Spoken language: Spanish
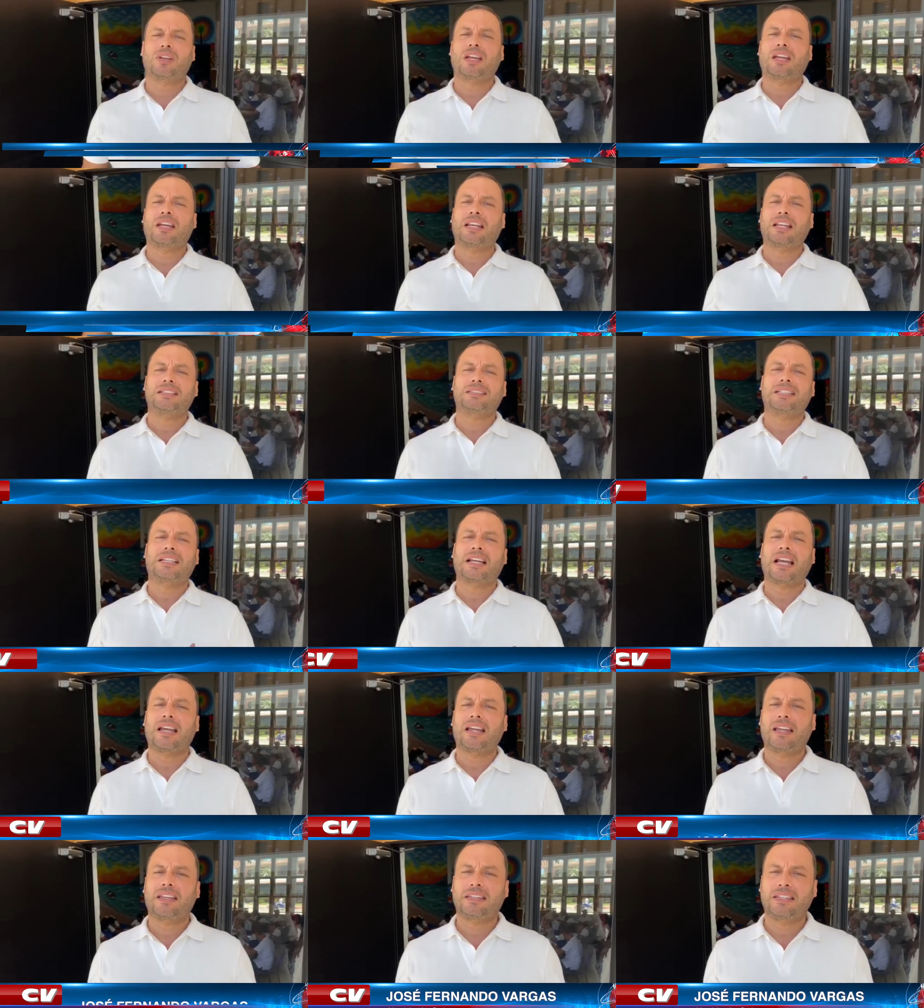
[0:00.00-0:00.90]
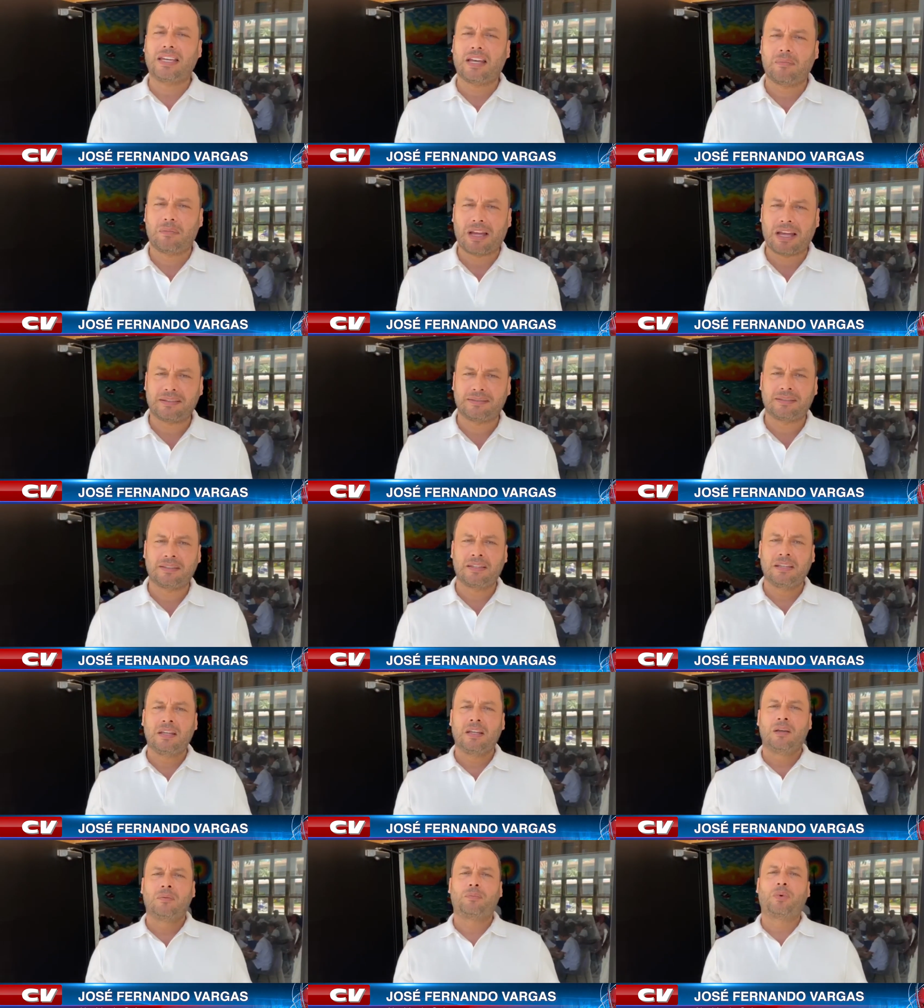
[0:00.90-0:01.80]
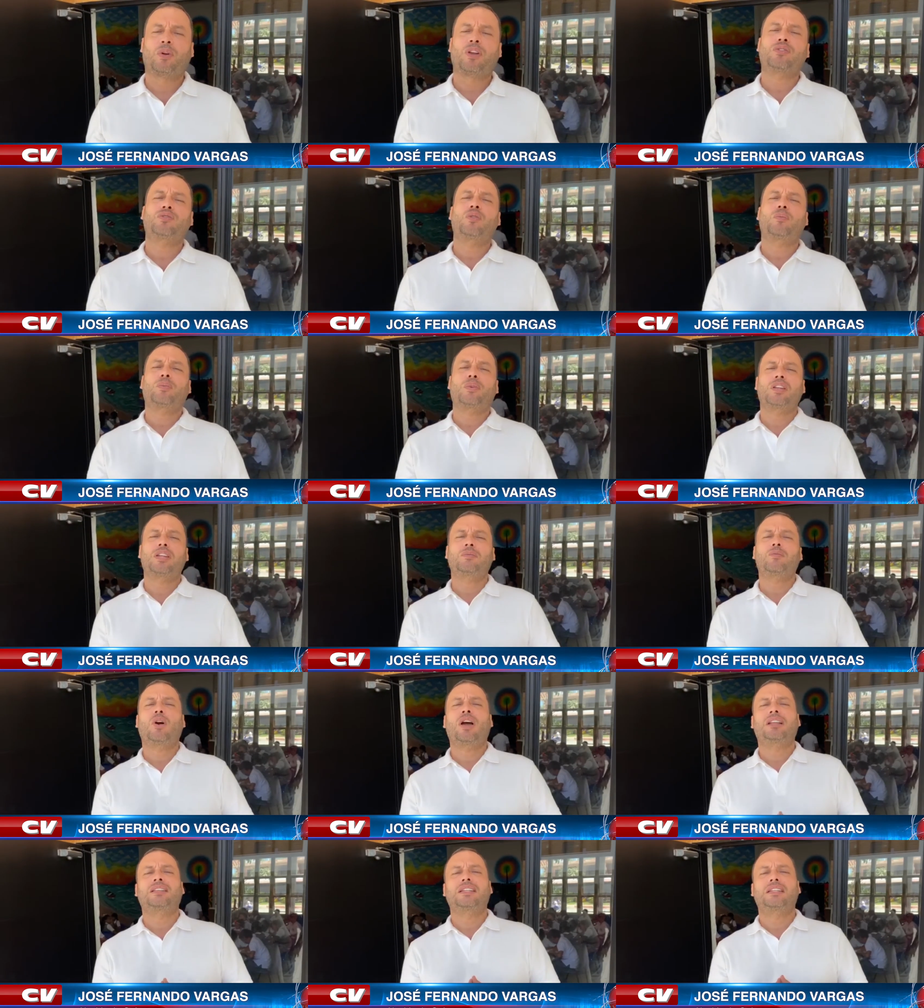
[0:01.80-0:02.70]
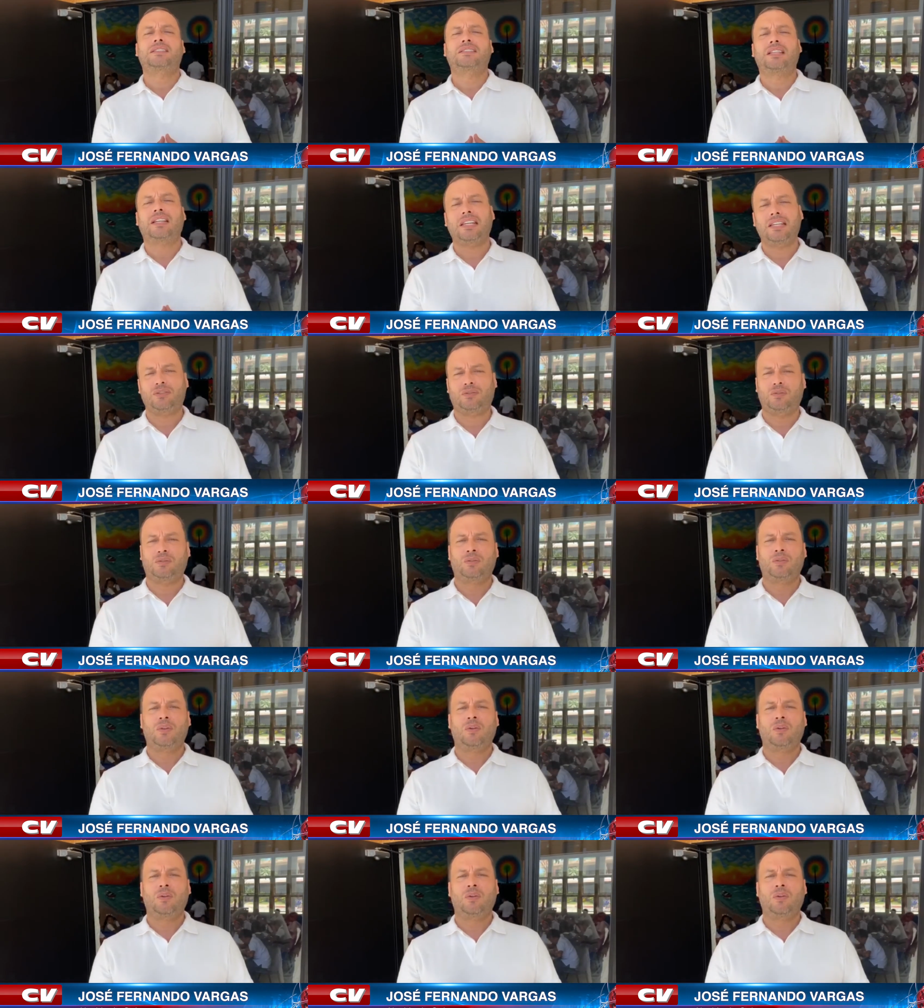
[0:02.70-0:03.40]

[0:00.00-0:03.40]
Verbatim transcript: que crece cada día más por eso pedimos al distrito,